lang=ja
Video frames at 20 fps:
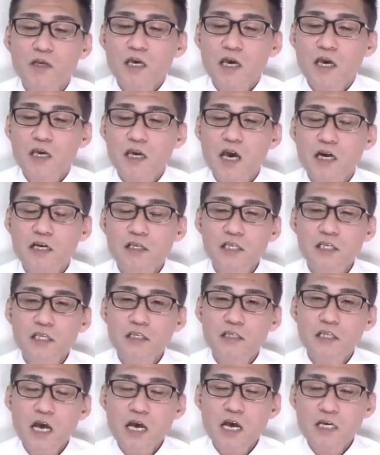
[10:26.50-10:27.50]
えー、100
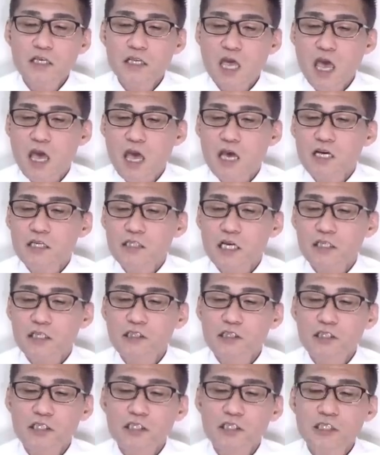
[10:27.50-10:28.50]
人単位で
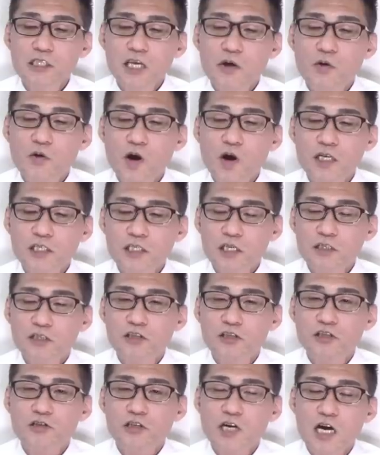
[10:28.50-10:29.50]
殺人罪を犯してる
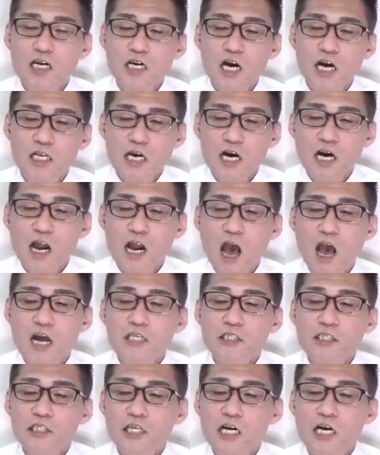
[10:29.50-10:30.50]
中核派だから、
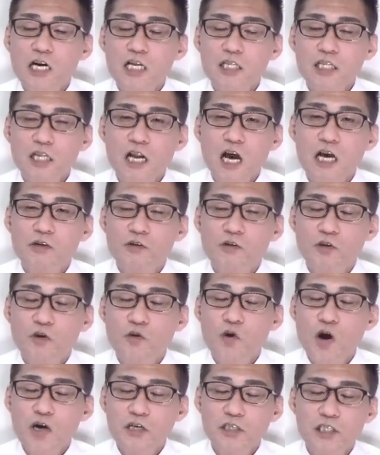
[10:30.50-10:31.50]
逆らったらあの
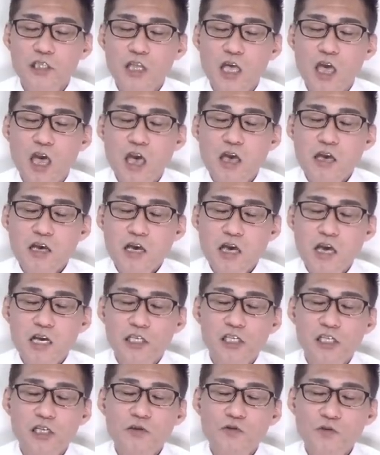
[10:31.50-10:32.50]
脅迫して、えー、
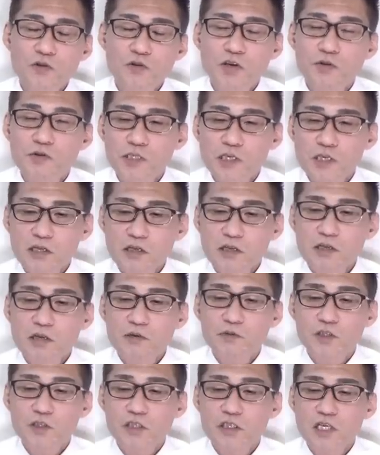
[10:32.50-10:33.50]
死の後の言わせられの
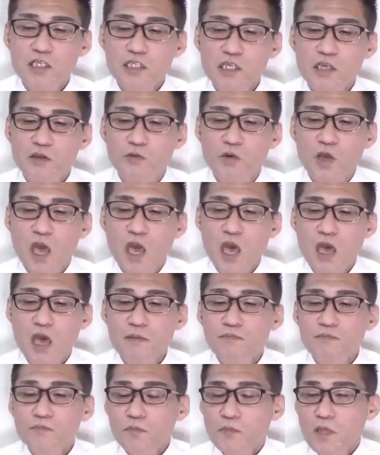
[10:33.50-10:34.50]
かもしんないですけど
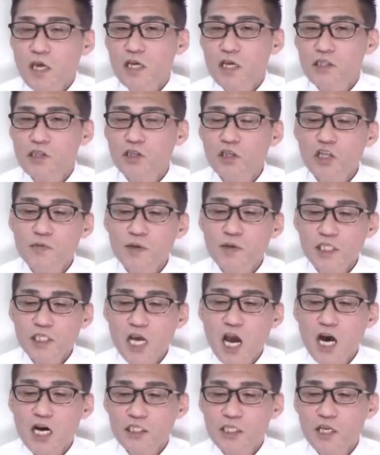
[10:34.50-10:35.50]
ね、えー、水道
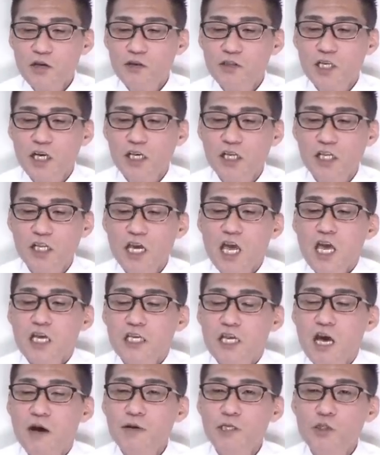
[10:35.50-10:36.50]
橋博士より先に
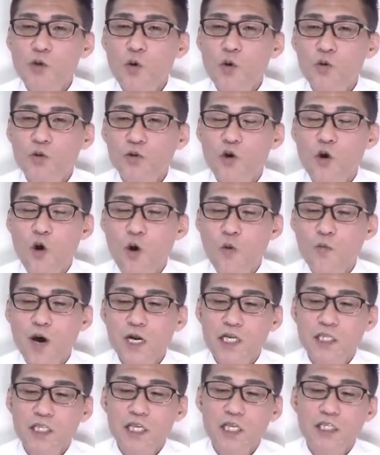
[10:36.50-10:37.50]
辞めそうと思
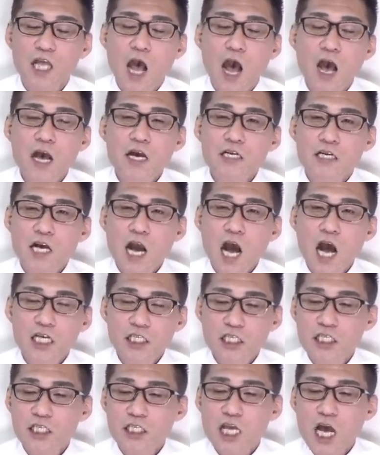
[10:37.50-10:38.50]
われていた
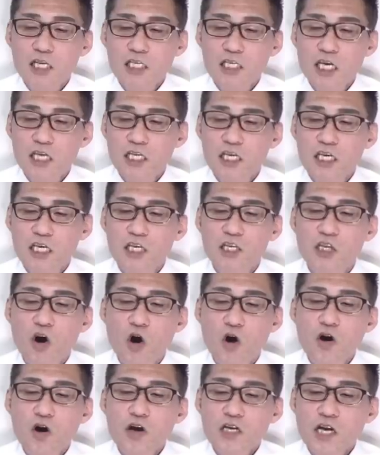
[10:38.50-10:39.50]
ガーシー参議院議員
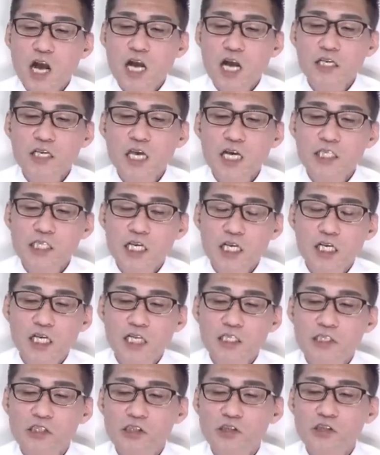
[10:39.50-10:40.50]
の関係
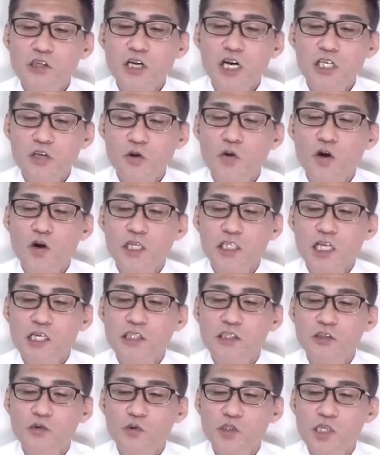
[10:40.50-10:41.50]
先数箇所を家
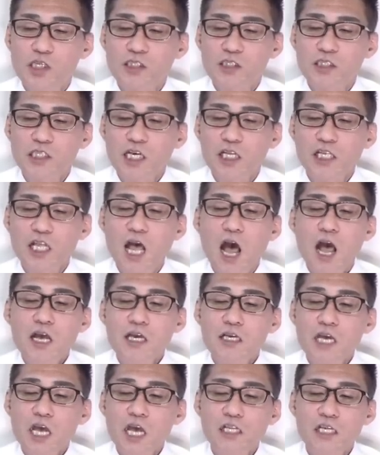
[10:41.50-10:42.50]
宅捜索された
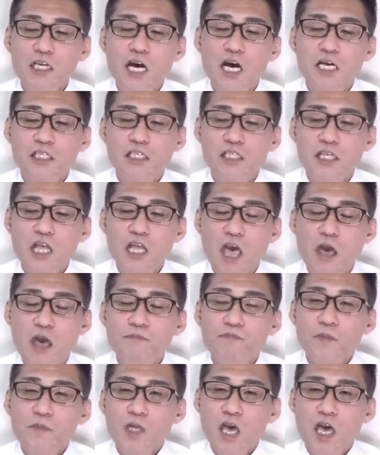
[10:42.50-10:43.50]
件に関して、
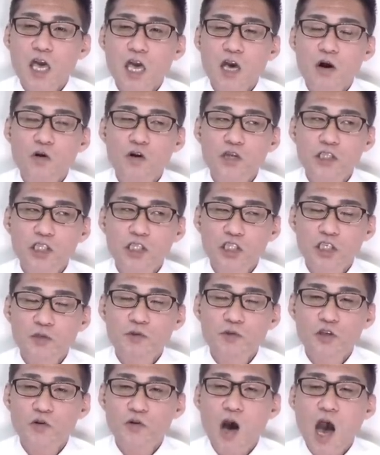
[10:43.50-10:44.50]
えー、法律事
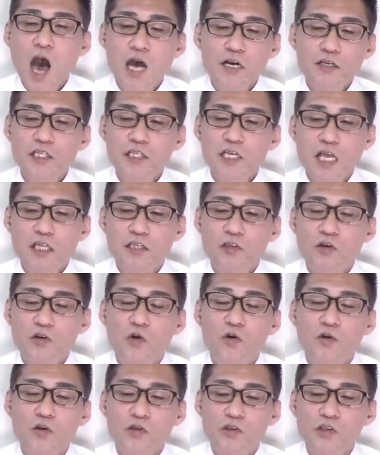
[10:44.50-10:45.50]
務所のアルシェンと
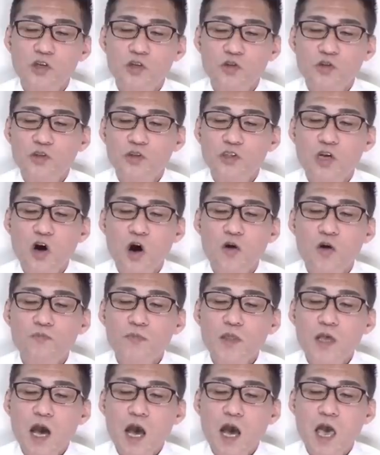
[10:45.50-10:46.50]
ころの所属の、
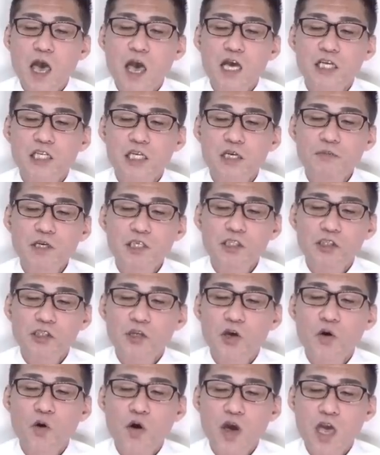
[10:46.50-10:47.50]
えー、清水
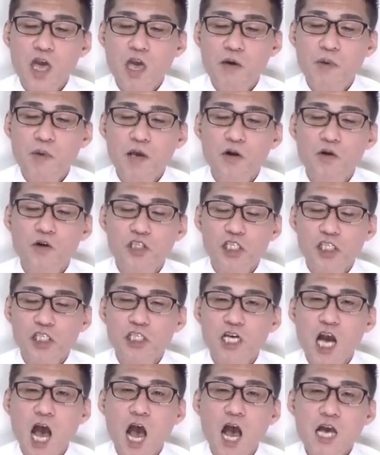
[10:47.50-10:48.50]
洋平弁護士
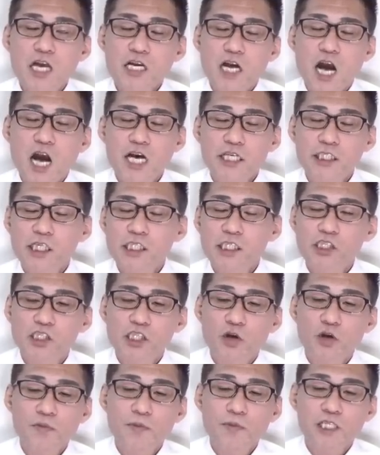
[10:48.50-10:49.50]
が解説し
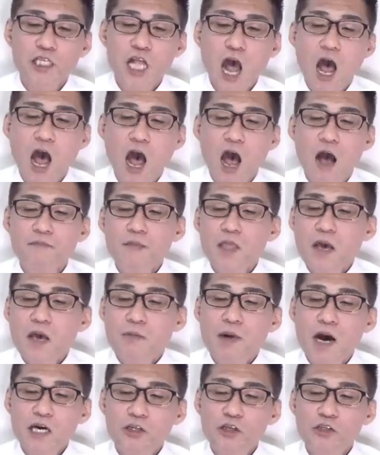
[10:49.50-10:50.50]
ておりました。
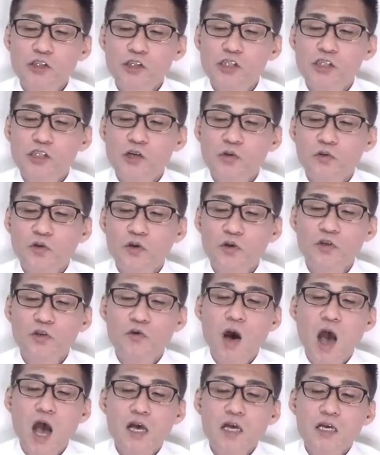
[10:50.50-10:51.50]
暴露するぞというの
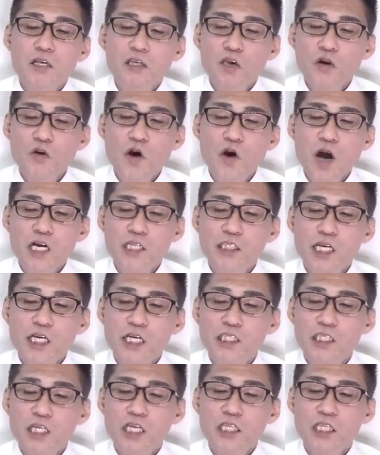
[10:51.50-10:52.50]
は、脅迫
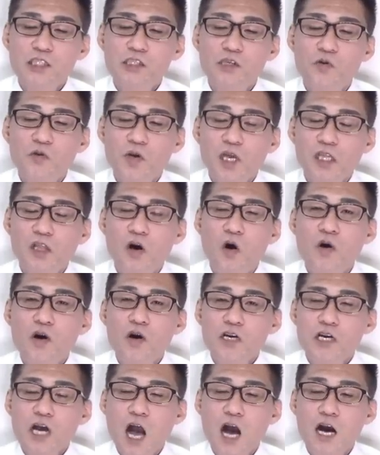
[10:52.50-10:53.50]
罪成立要件の
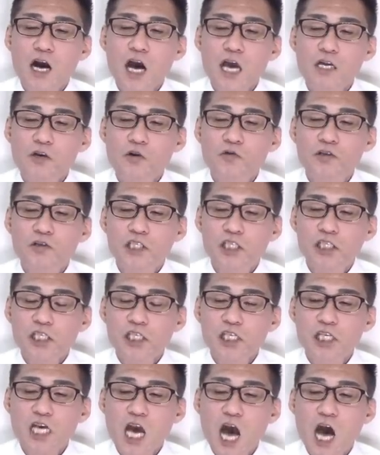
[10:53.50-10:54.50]
加害告知
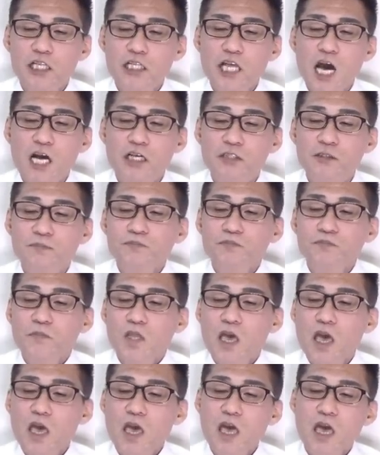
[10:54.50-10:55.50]
にあたる。
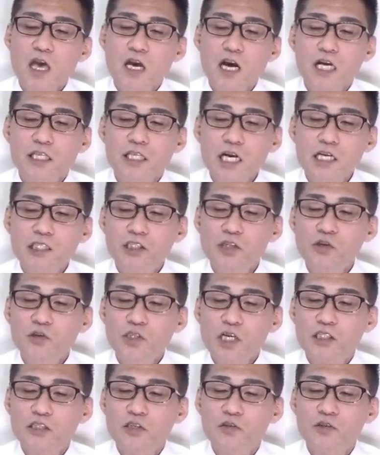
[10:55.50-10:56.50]
えー、家宅捜
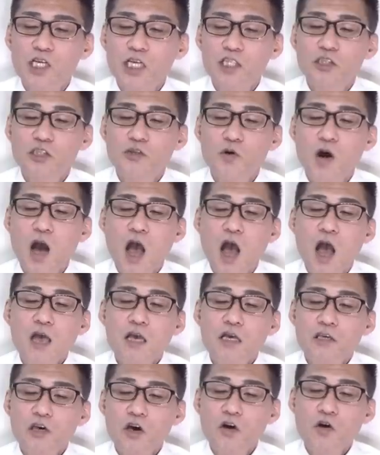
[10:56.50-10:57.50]
索の罪状は、
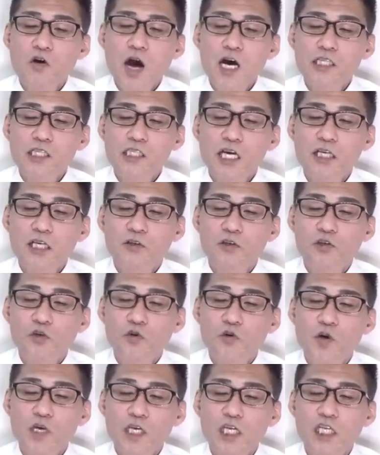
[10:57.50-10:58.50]
脅迫罪の
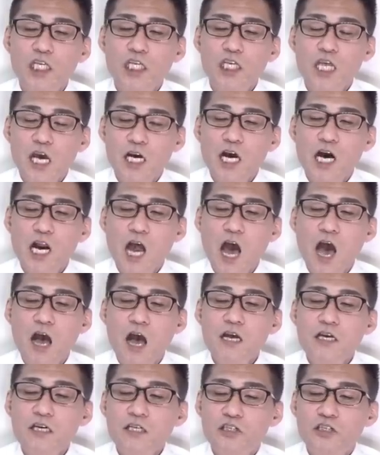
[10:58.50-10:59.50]
懲役2年か
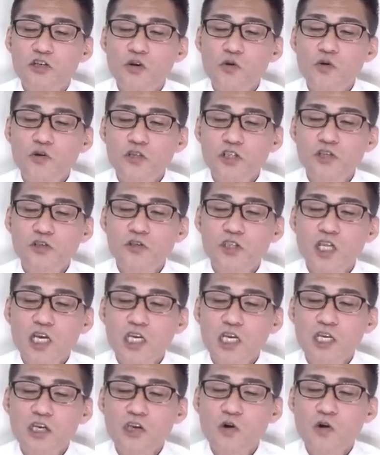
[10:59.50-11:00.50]
ら常習
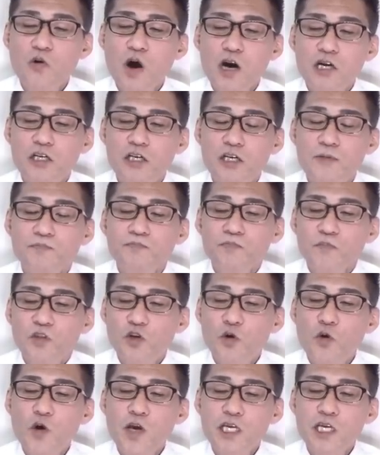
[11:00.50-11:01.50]
的脅迫、
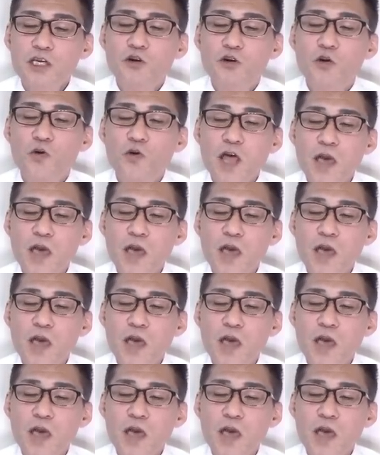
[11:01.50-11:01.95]
懲役5